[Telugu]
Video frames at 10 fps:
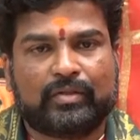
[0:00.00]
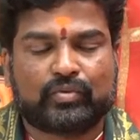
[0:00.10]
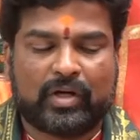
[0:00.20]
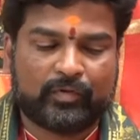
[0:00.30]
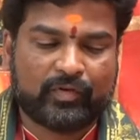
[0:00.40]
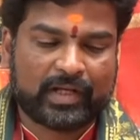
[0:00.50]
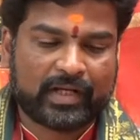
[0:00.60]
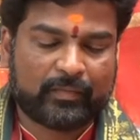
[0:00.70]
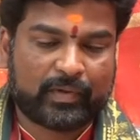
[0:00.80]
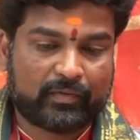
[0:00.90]

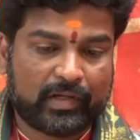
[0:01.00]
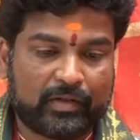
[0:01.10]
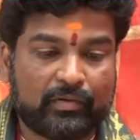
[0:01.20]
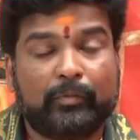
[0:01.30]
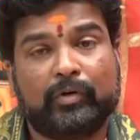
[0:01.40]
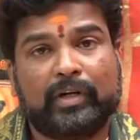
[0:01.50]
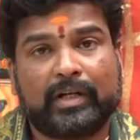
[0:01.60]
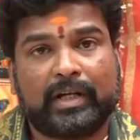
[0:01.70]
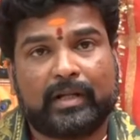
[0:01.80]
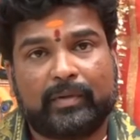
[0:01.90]
స్వామివారైనా పర్వాలేదు
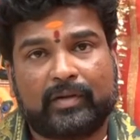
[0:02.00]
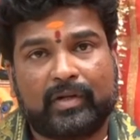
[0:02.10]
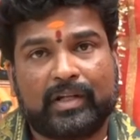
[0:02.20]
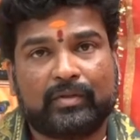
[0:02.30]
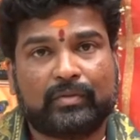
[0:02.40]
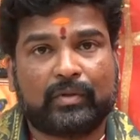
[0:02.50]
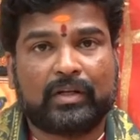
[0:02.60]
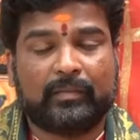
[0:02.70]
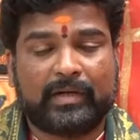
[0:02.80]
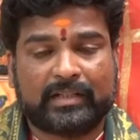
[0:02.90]
అమ్మవారైనా పర్వాలేదు
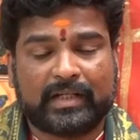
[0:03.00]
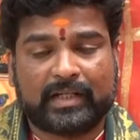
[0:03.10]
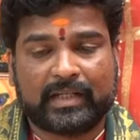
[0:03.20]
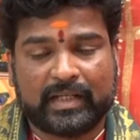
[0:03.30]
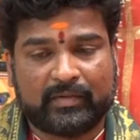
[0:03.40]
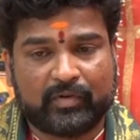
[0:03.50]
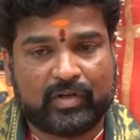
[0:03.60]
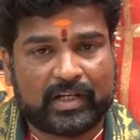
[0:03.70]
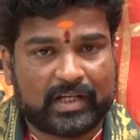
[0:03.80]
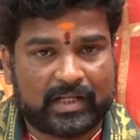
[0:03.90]
దుర్గామాత అయినా ఏ
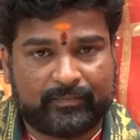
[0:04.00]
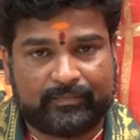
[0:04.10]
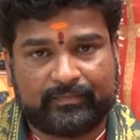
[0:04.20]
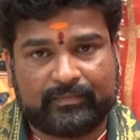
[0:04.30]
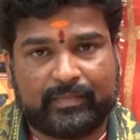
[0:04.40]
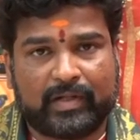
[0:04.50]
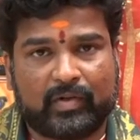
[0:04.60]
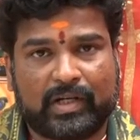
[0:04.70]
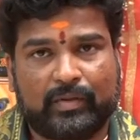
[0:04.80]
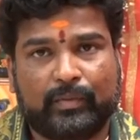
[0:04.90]
అమ్మవారైనా
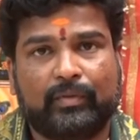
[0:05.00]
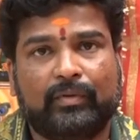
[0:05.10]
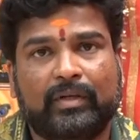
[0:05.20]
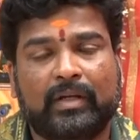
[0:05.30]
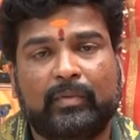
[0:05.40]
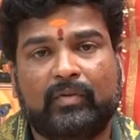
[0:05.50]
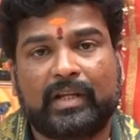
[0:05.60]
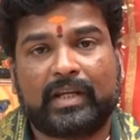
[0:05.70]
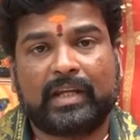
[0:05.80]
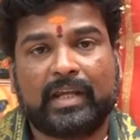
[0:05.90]
పర్వాలేదు
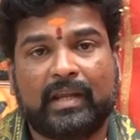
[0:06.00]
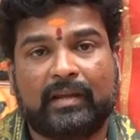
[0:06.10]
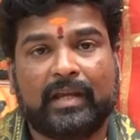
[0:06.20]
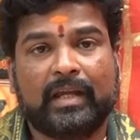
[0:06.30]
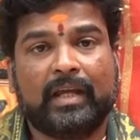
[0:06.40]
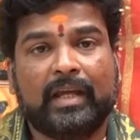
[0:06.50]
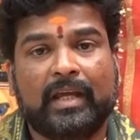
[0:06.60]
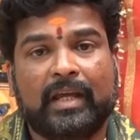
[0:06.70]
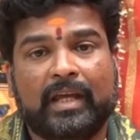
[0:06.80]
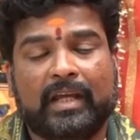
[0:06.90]
అమ్మవారికి
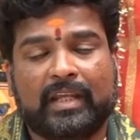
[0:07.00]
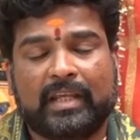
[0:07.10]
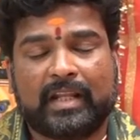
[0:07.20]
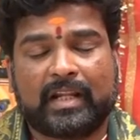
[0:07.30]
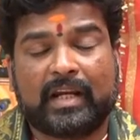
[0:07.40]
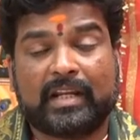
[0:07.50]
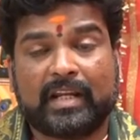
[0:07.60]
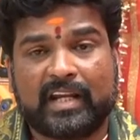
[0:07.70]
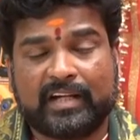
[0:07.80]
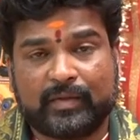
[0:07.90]
ఎర్రటి
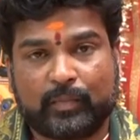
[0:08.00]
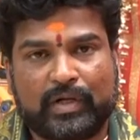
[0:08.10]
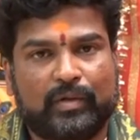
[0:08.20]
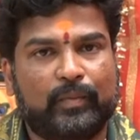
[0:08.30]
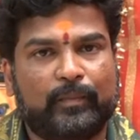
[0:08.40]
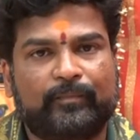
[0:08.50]
అరటి పండ్లు